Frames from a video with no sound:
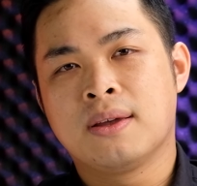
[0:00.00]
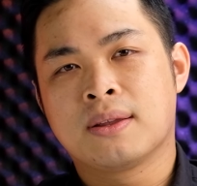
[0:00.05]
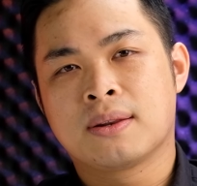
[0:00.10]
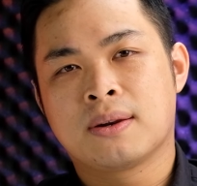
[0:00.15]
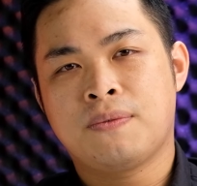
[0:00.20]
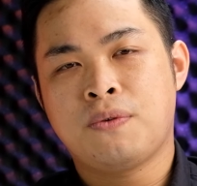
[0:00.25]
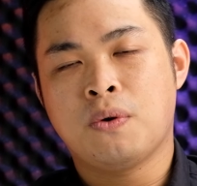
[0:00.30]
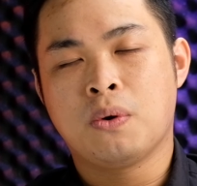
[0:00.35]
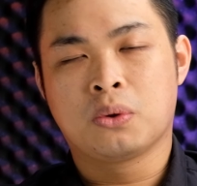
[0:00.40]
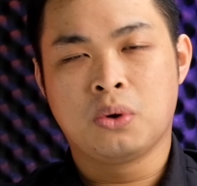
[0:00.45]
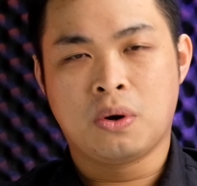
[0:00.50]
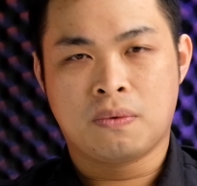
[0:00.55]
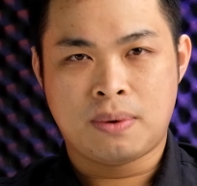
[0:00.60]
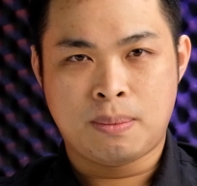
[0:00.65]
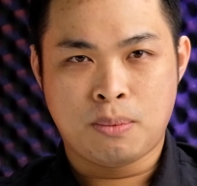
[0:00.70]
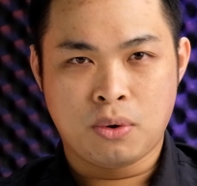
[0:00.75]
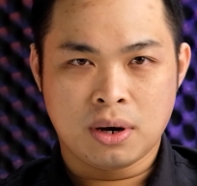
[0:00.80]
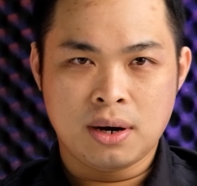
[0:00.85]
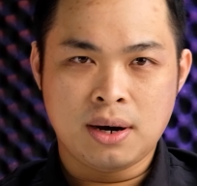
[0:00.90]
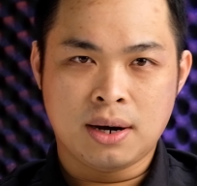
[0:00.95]
nó phụ thuộc
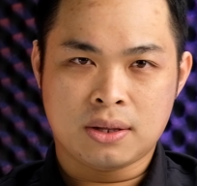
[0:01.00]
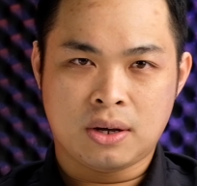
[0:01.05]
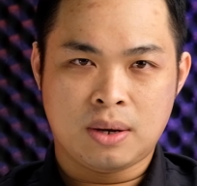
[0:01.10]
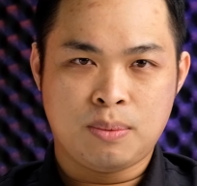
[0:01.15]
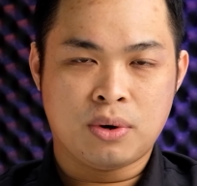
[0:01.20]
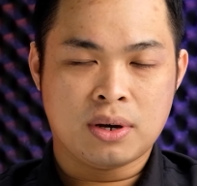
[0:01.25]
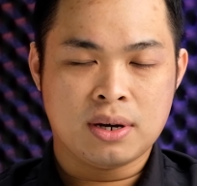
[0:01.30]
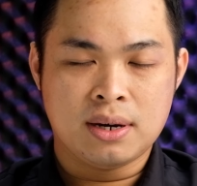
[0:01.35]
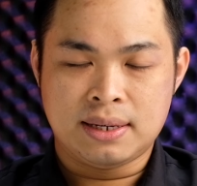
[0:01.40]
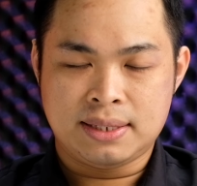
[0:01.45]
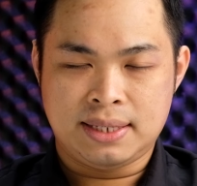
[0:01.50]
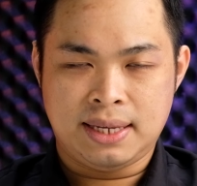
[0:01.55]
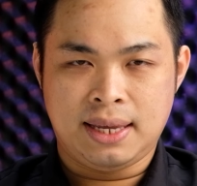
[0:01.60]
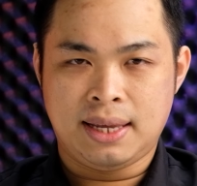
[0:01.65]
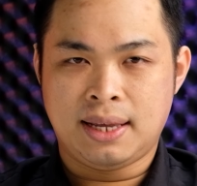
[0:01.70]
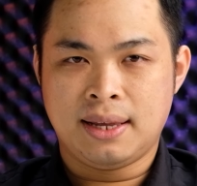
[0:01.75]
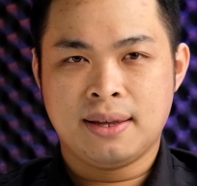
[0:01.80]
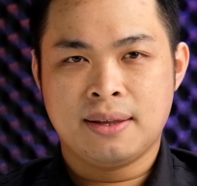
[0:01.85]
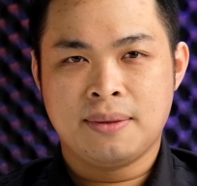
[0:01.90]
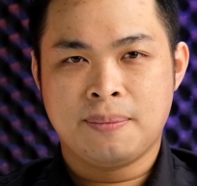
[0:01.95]
vào mỗi người thôi mỗi người
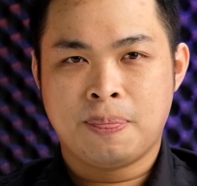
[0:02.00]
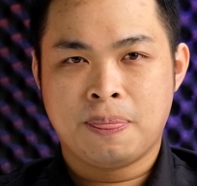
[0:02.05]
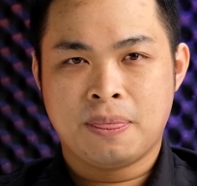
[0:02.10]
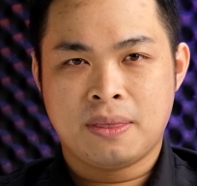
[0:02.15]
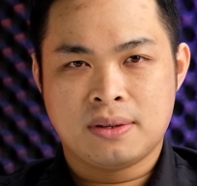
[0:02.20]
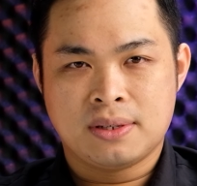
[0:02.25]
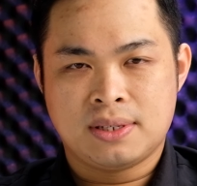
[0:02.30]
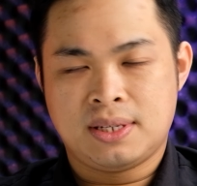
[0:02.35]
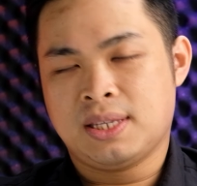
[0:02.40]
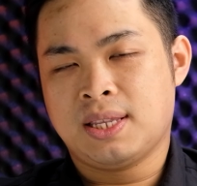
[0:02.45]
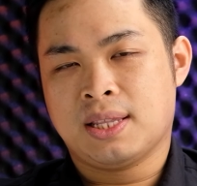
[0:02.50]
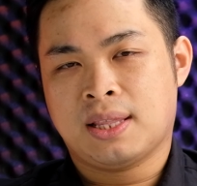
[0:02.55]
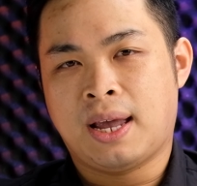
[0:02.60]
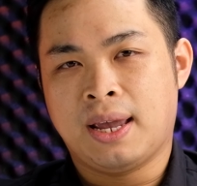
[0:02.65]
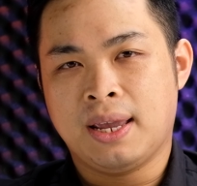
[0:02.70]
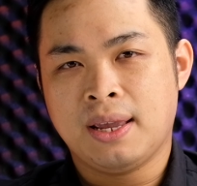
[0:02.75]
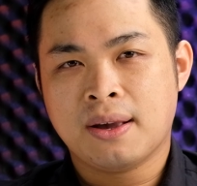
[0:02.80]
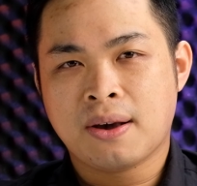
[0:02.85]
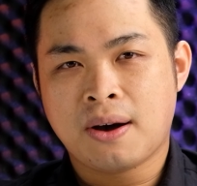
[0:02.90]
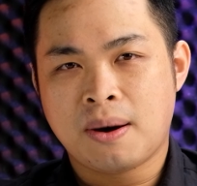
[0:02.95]
sẽ sẽ
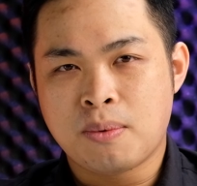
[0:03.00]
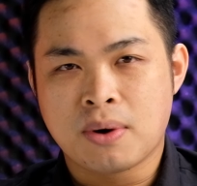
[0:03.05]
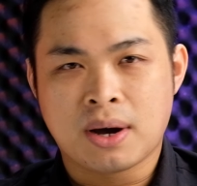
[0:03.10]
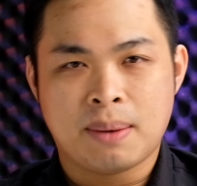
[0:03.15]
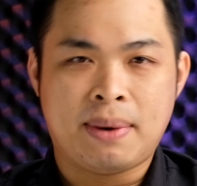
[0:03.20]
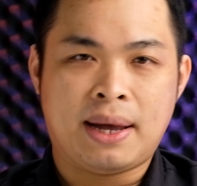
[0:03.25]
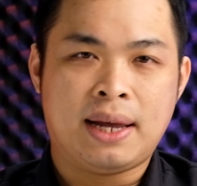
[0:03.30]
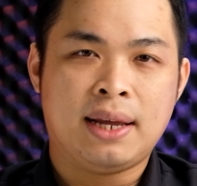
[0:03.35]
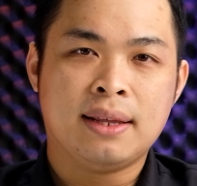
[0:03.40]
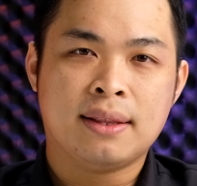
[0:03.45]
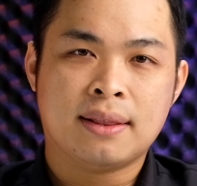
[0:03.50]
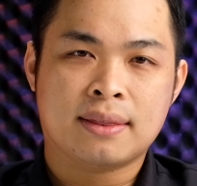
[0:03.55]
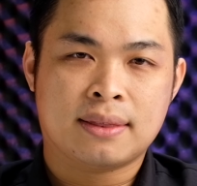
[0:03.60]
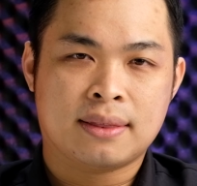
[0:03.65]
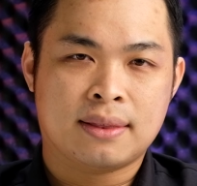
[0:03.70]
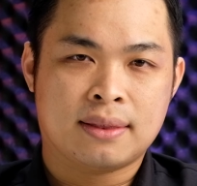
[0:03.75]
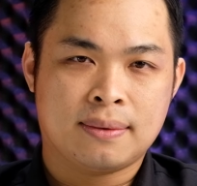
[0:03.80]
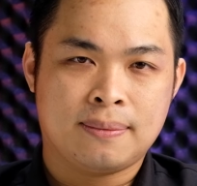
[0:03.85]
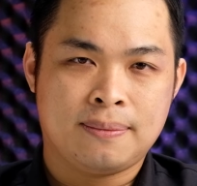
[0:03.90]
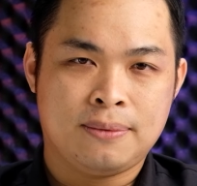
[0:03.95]
thấy có một cái máy
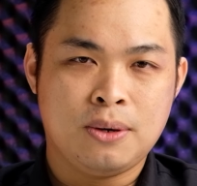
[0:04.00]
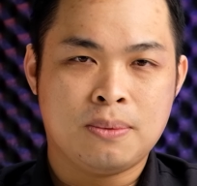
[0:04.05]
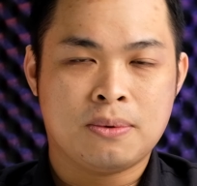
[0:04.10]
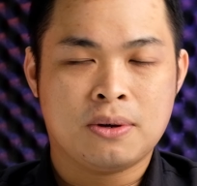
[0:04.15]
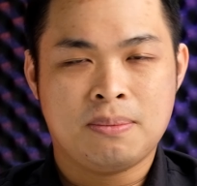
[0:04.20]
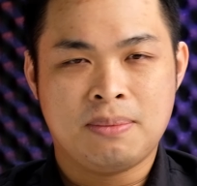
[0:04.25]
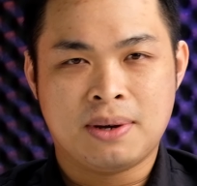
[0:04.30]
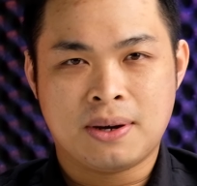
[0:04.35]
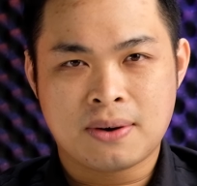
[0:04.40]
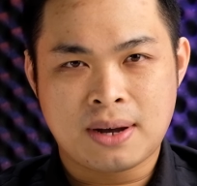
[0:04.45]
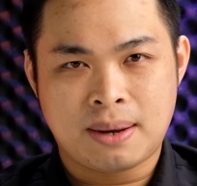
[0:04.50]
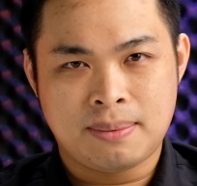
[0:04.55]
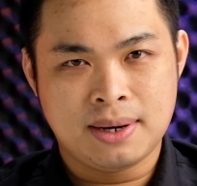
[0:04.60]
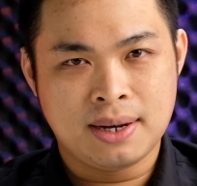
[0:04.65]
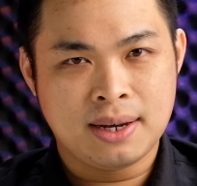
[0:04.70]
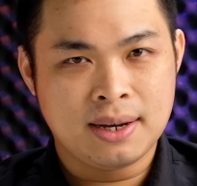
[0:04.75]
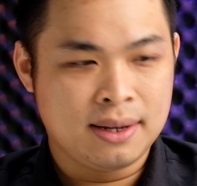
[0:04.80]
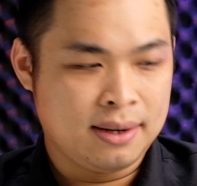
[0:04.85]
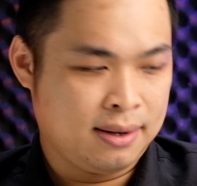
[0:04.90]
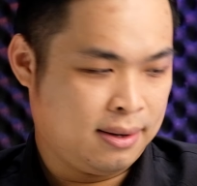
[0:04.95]
giúp cho mình có cảm
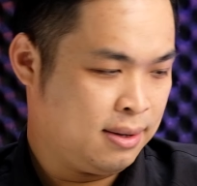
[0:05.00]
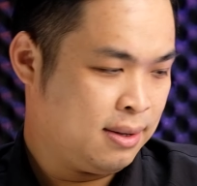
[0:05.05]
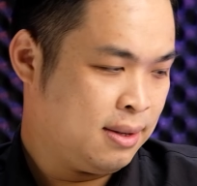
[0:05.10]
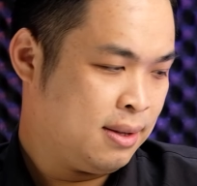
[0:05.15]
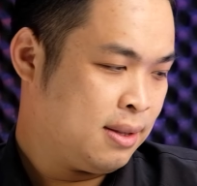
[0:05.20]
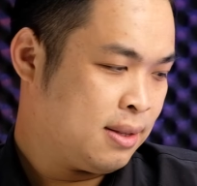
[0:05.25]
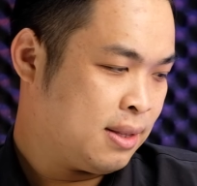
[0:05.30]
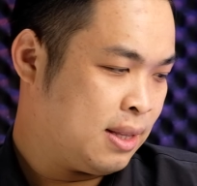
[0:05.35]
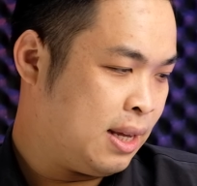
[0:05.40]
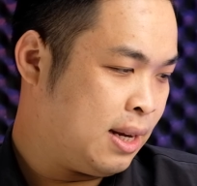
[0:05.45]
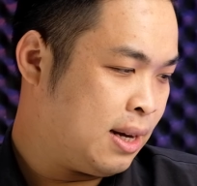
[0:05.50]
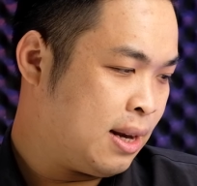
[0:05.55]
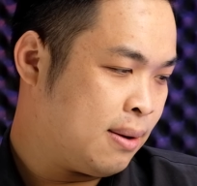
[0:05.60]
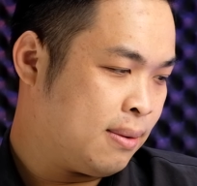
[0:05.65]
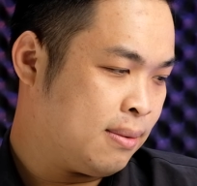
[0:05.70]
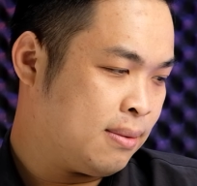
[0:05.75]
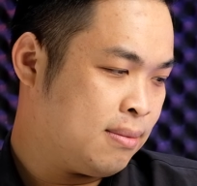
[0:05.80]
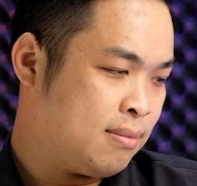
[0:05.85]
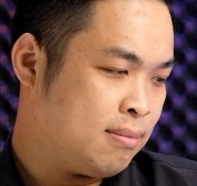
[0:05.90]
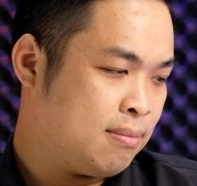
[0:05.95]
hứng hơn thì
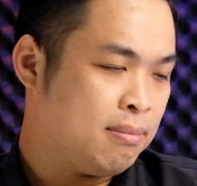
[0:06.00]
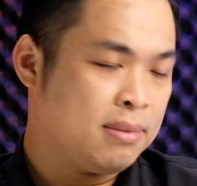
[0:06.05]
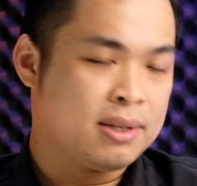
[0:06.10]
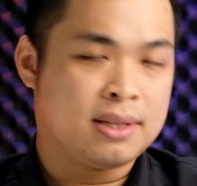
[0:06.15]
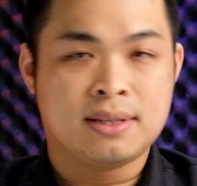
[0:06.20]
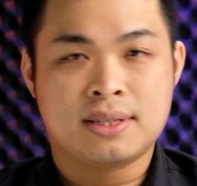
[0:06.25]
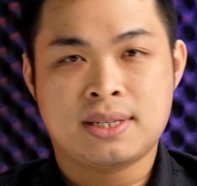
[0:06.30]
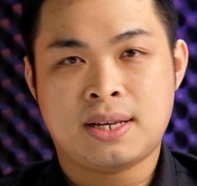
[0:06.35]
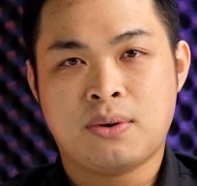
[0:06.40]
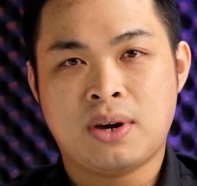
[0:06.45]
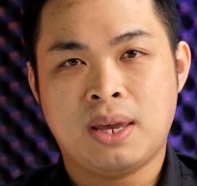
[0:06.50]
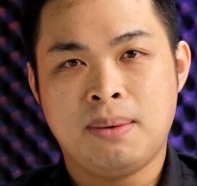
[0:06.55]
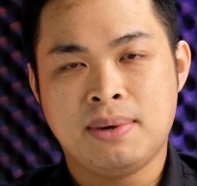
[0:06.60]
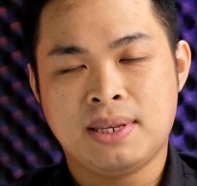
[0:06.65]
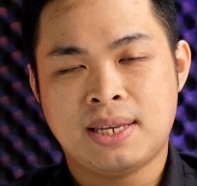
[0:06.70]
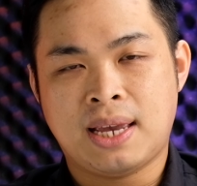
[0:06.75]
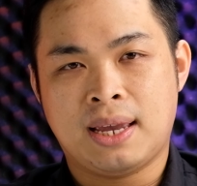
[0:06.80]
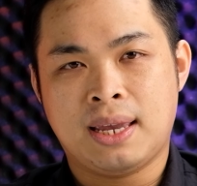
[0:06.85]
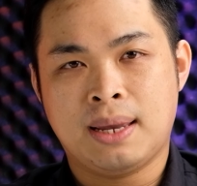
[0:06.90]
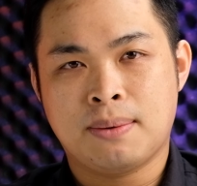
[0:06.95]
mình sau khi
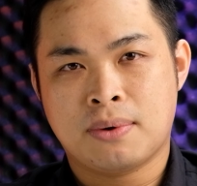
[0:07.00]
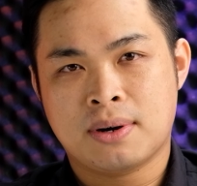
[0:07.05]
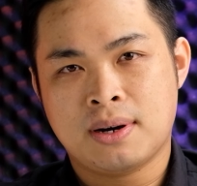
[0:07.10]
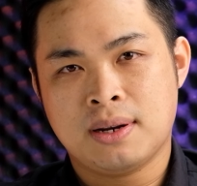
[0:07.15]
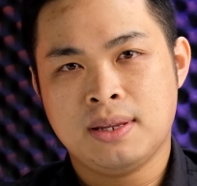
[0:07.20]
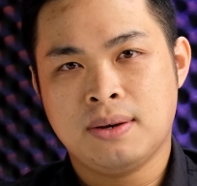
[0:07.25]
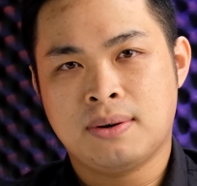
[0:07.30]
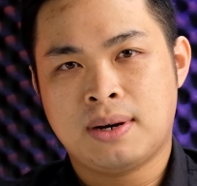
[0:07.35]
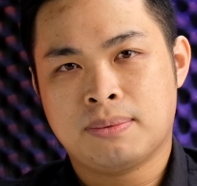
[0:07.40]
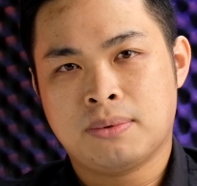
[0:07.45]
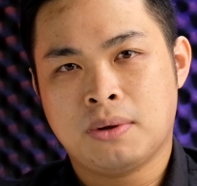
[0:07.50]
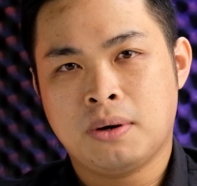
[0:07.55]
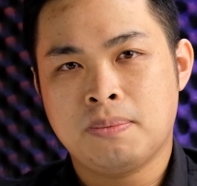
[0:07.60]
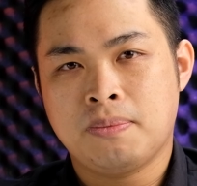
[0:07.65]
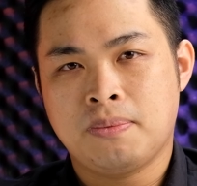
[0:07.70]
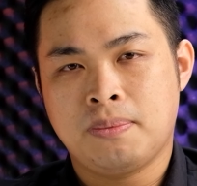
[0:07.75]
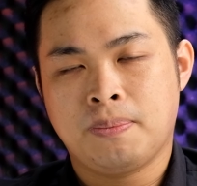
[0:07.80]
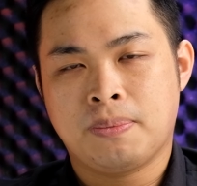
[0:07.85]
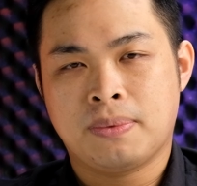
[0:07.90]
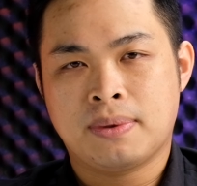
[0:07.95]
mình trải nghiệm qua rất nhiều
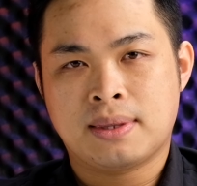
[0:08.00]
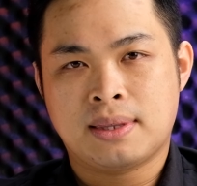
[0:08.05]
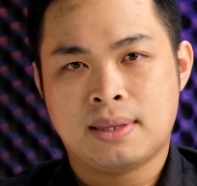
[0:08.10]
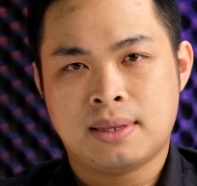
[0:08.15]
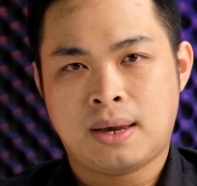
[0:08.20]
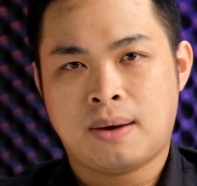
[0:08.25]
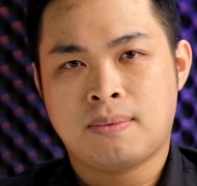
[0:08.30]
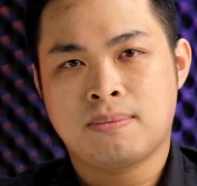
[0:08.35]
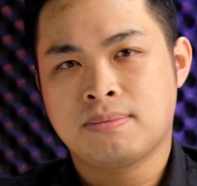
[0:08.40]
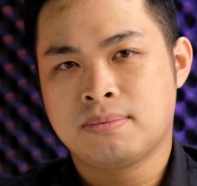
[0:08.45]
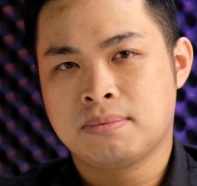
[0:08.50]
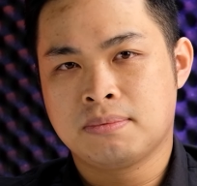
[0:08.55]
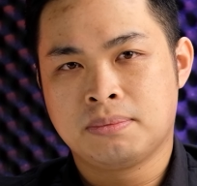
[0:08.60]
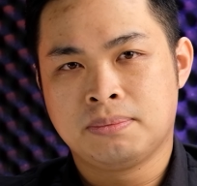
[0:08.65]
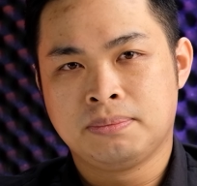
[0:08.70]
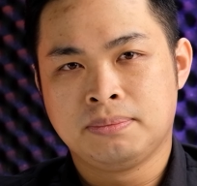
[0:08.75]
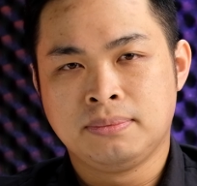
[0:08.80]
laptop trong